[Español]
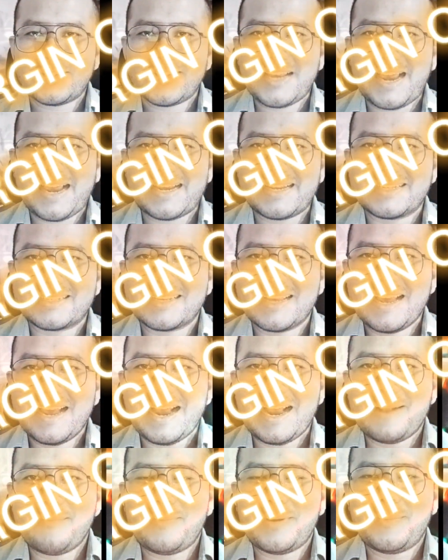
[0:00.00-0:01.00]
6.
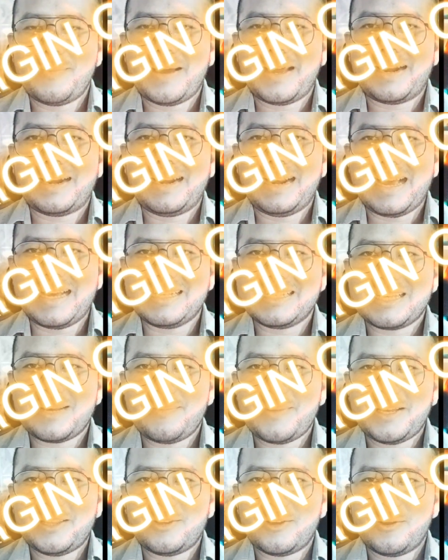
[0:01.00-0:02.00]
El primer
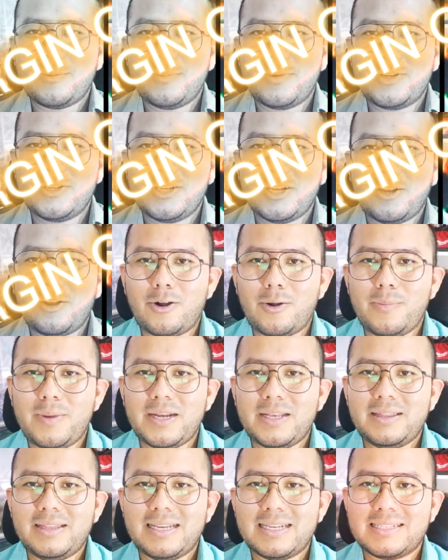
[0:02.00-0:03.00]
lanzamiento de Virgin
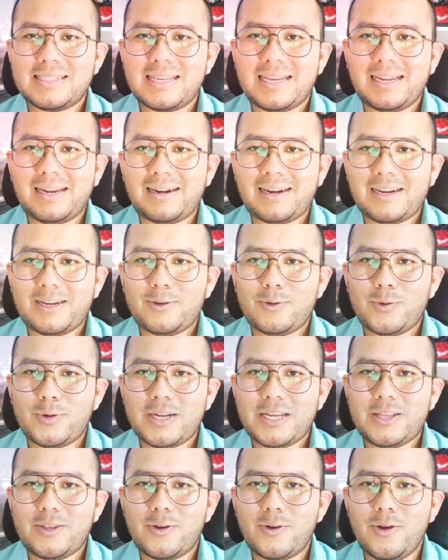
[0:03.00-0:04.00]
Orbit desde el Reino
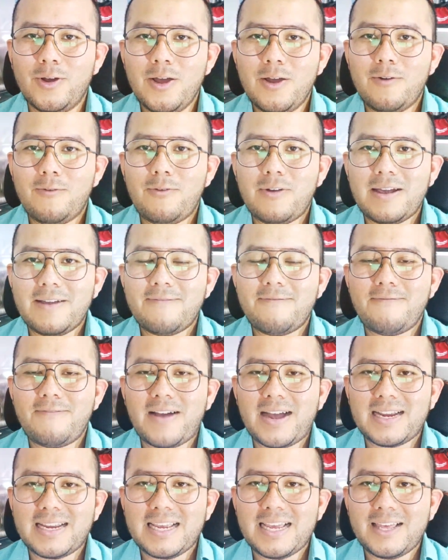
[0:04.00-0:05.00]
Unido fue
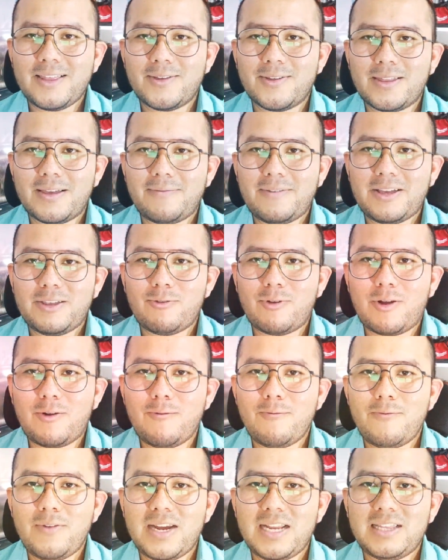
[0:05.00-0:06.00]
fallido debido a
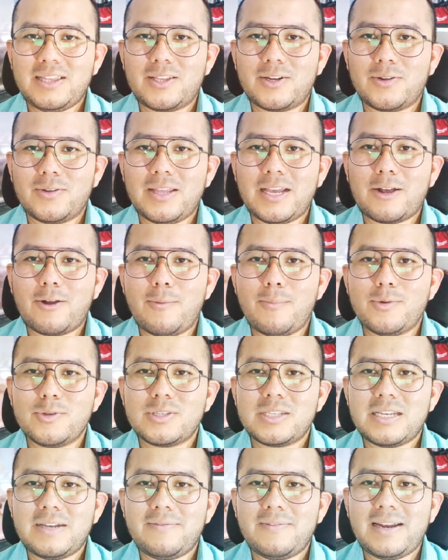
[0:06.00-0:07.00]
un filtro de
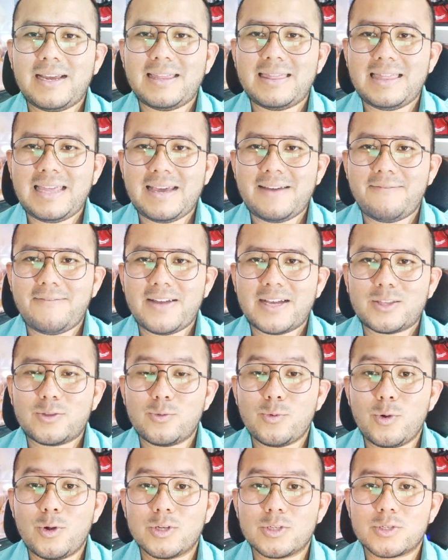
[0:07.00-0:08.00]
combustible
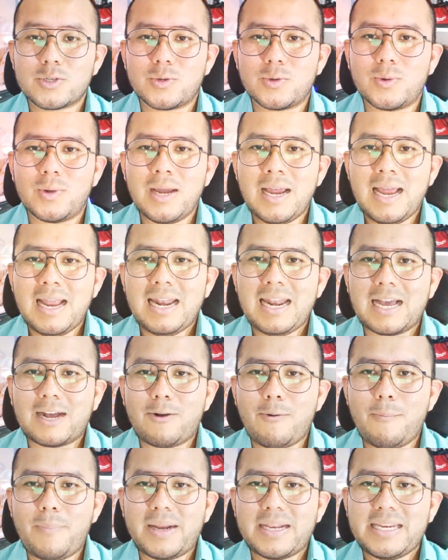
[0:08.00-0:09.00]
defectuoso. La
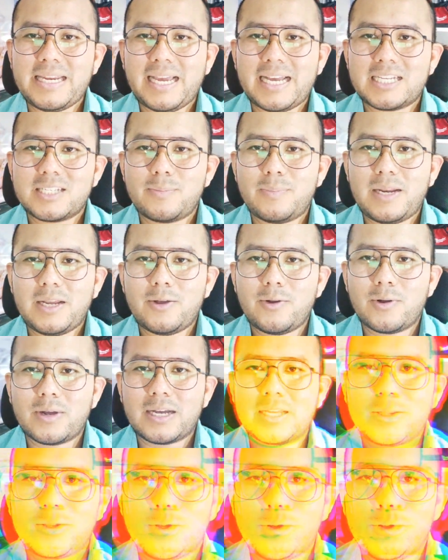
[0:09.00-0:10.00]
compañía explicó
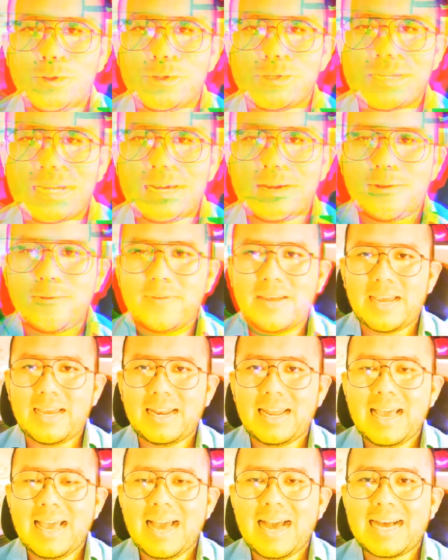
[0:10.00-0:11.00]
que todo salió
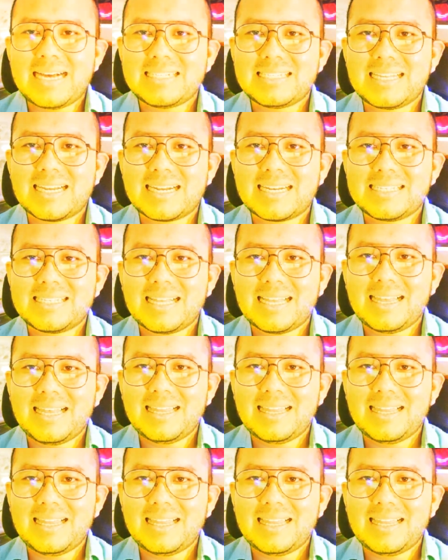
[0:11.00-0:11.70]
bien hasta que se